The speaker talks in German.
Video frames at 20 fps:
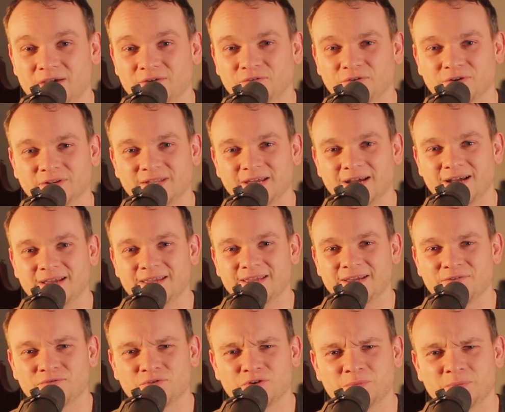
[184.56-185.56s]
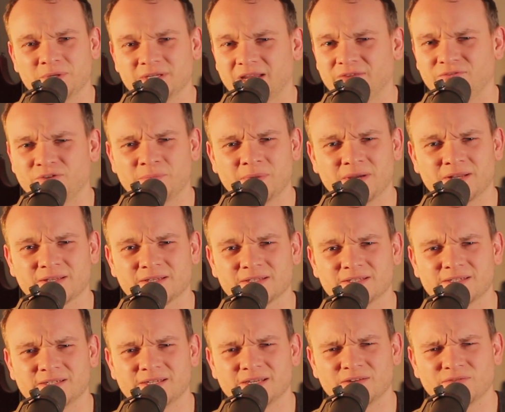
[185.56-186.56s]
Von daher würde mich einfach mal
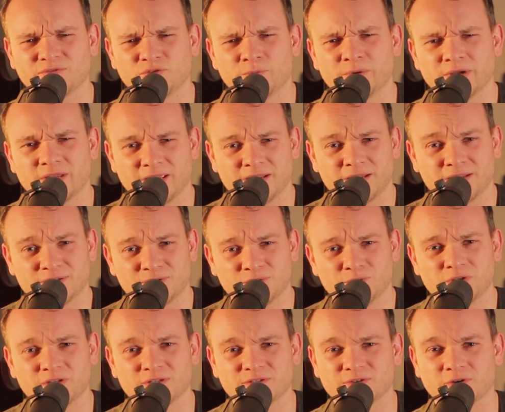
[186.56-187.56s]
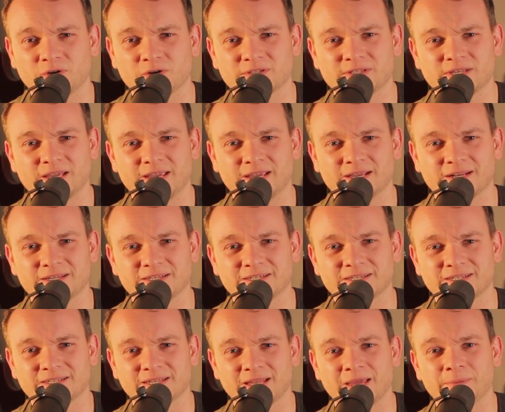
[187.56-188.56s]
interessieren, wo begegnest du den Songs
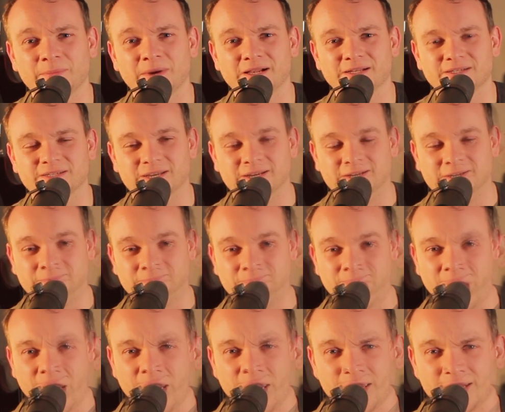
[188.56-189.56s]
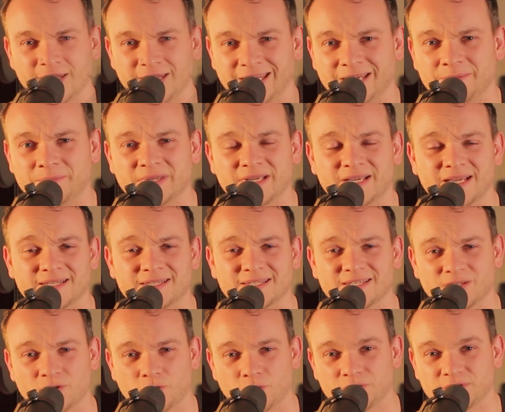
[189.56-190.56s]
eigentlich in deinem Alltag? Neben den
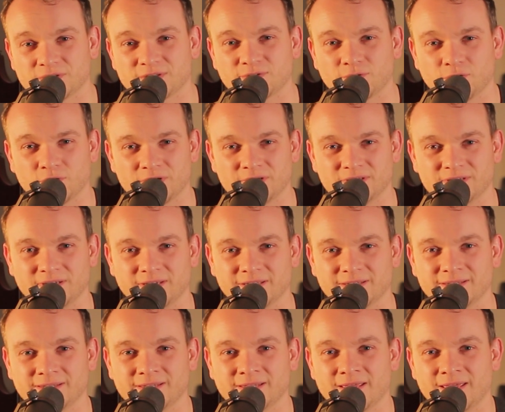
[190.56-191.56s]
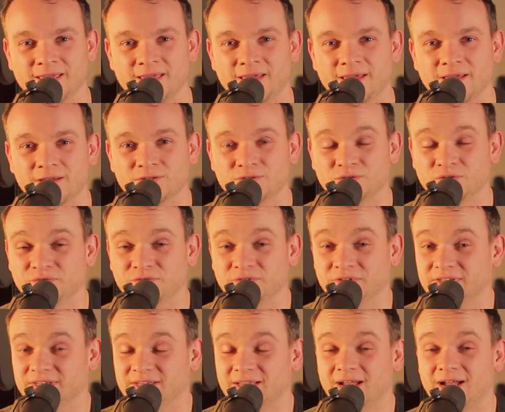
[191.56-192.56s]
ganzen neuen Songideen
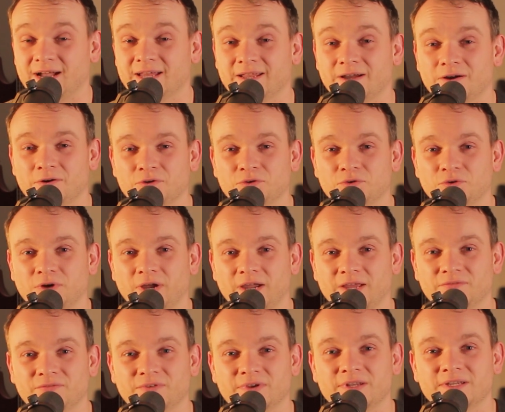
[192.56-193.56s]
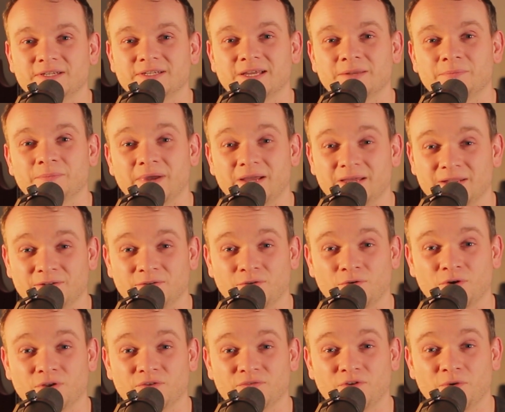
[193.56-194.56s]
tüftel ich gerade auch noch ein wenig an ein paar
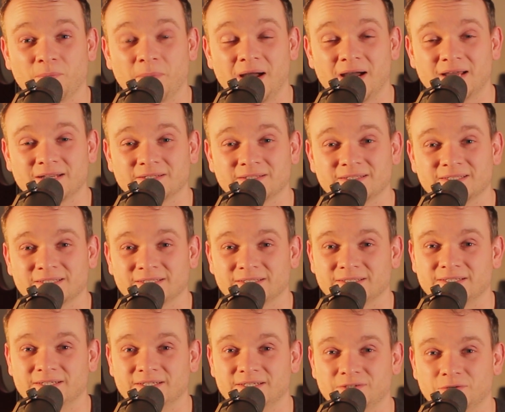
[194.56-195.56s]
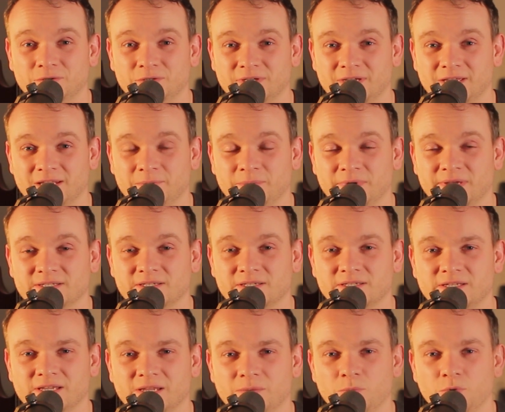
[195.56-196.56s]
neuen Formaten, die ich euch gerne
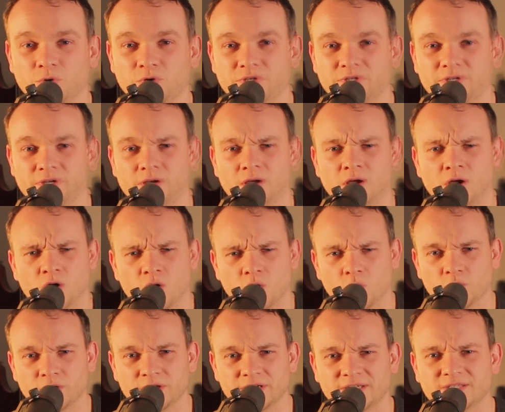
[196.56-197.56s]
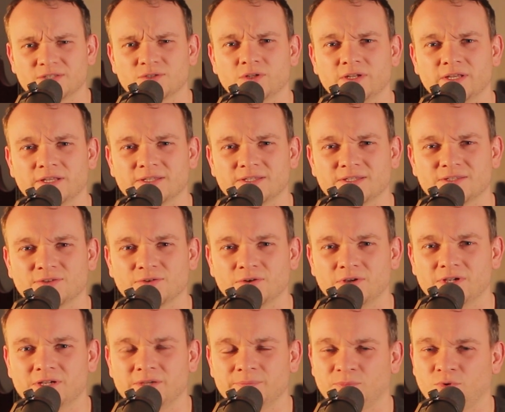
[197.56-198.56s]
präsentieren möchte. Und nicht zuletzt
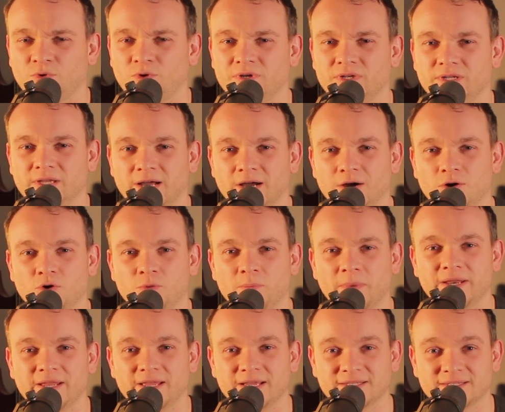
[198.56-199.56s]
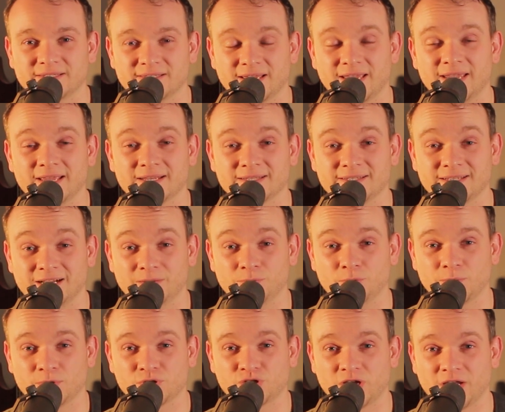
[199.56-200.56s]
soll im neuen Jahr auch mein erstes eigenes
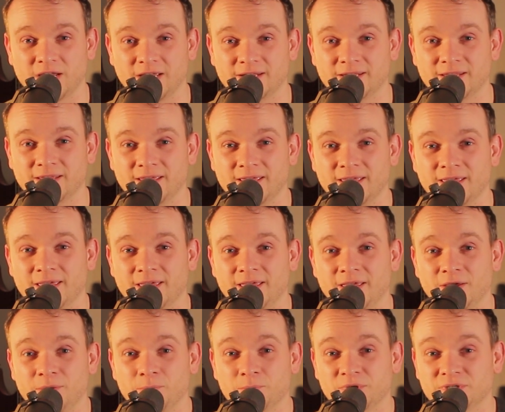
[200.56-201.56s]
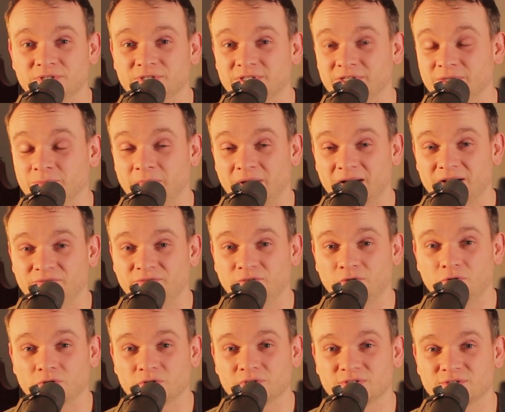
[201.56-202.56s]
Album erscheinen mit den
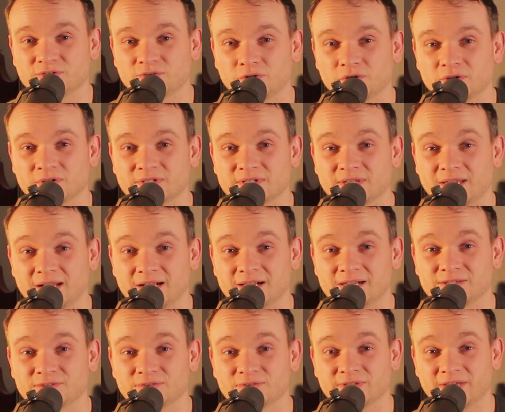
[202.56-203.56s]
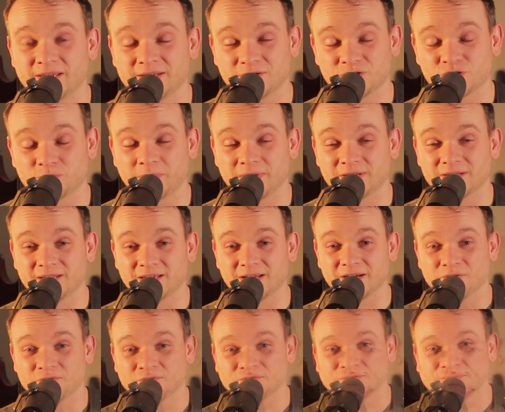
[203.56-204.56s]
Malfolgen-Songs, also seid gespannt
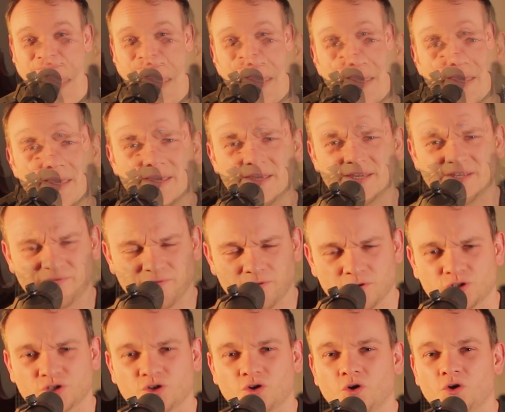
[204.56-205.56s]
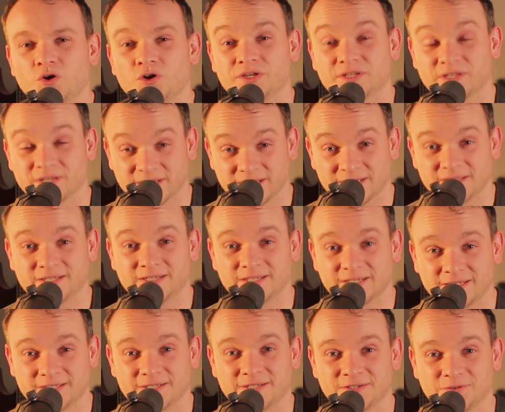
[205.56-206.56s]
darauf. Ich wünsche euch ein
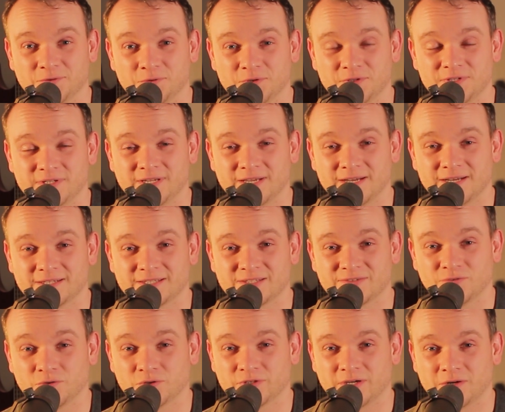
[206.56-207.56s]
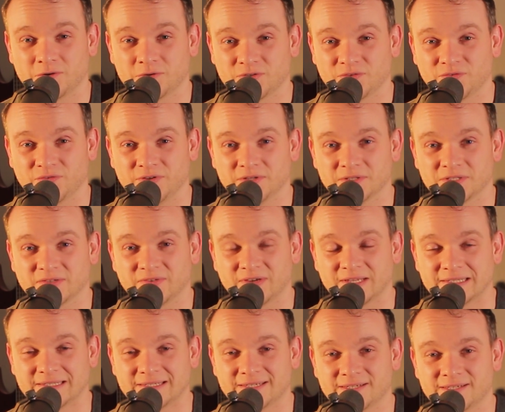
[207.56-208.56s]
richtig, richtig gutes Jahr
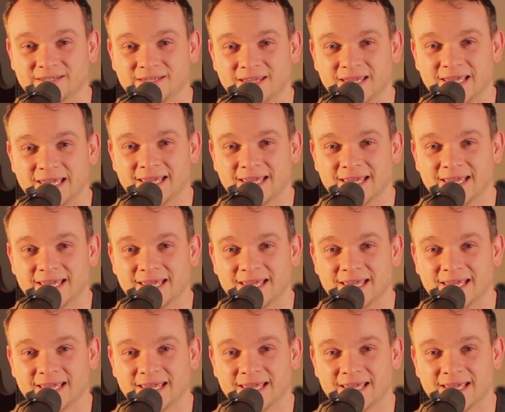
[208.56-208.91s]
2024,